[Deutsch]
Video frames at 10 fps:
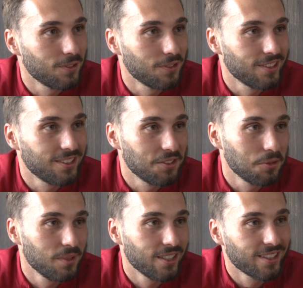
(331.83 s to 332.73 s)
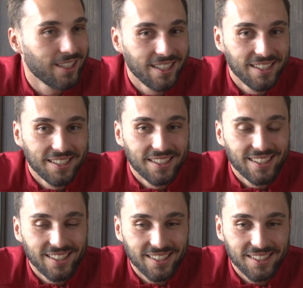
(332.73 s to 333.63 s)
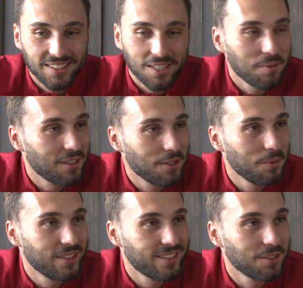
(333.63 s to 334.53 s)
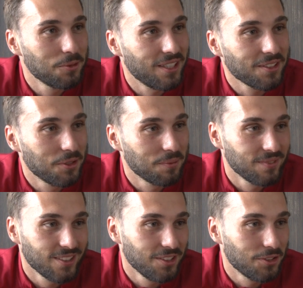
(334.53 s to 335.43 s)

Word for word: Und in Nürnberg äh, kann man, glaube ich, sehr gut ankommen.